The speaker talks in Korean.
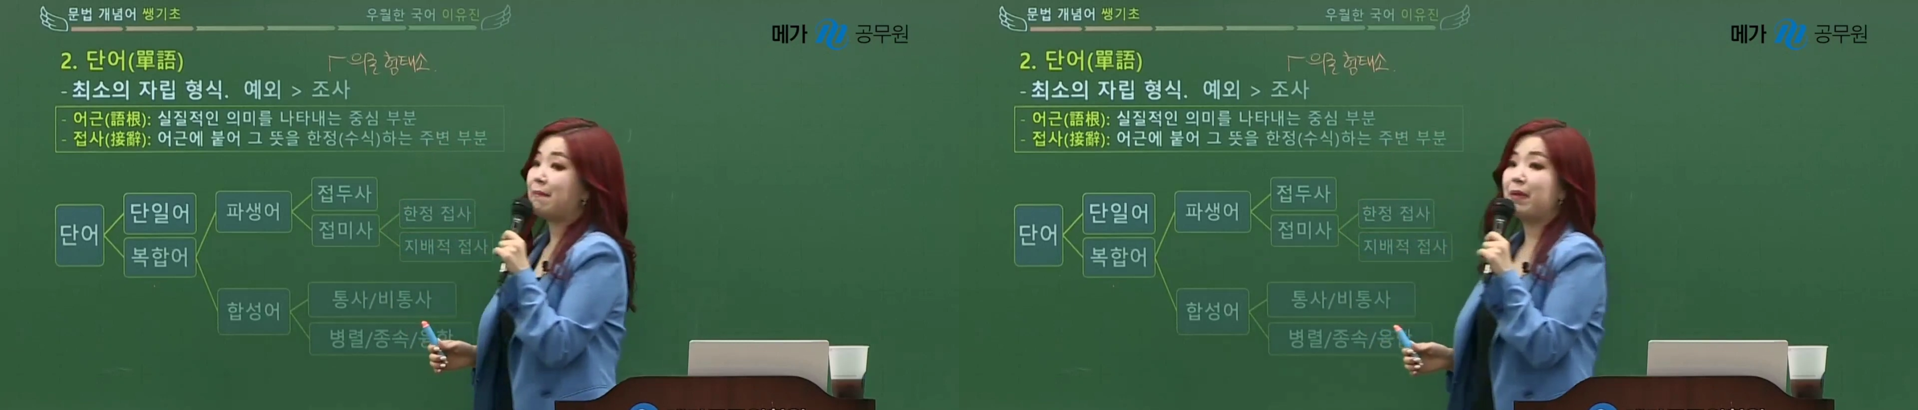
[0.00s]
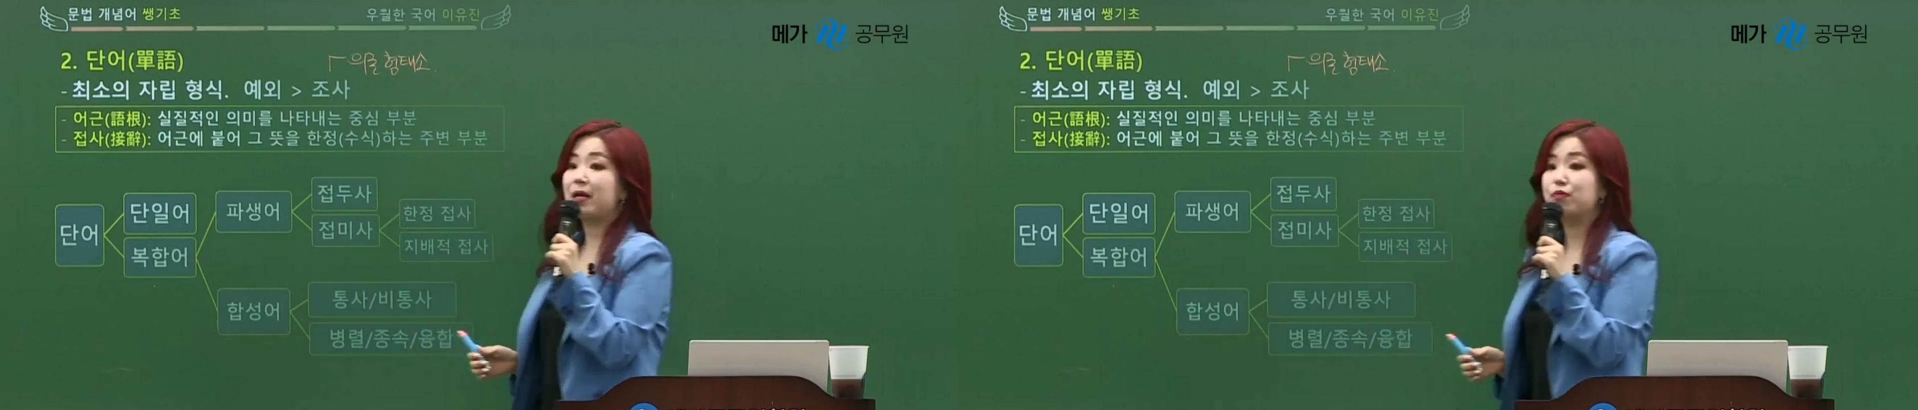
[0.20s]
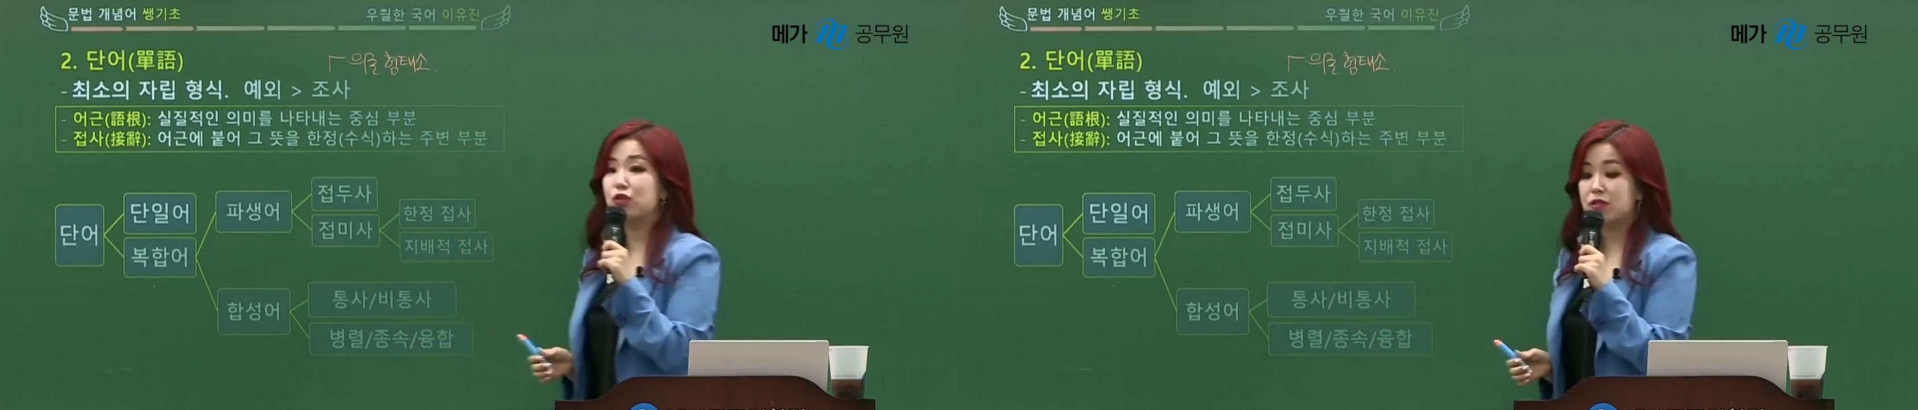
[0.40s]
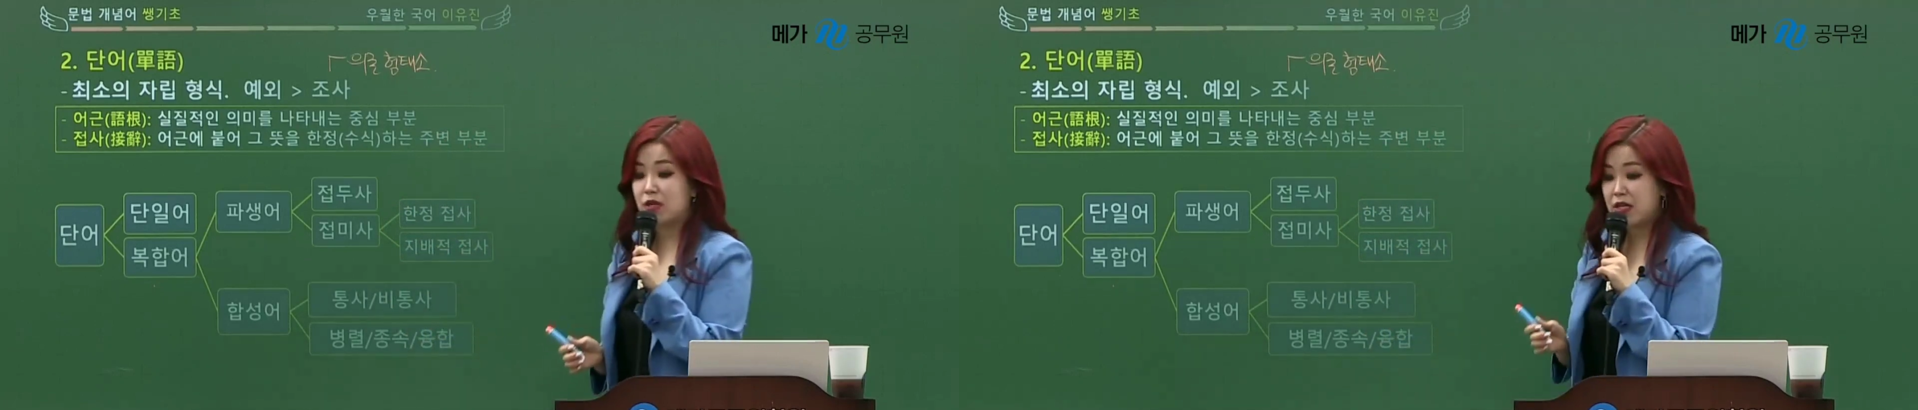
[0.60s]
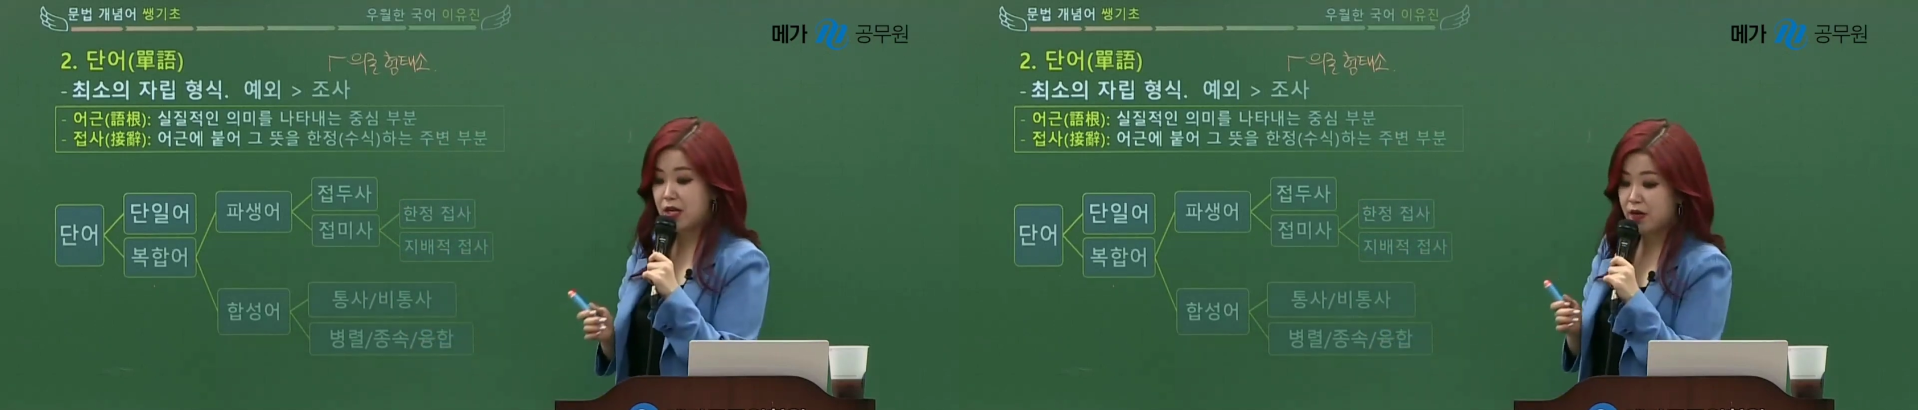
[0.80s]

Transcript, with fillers: 앞말에 붙였어야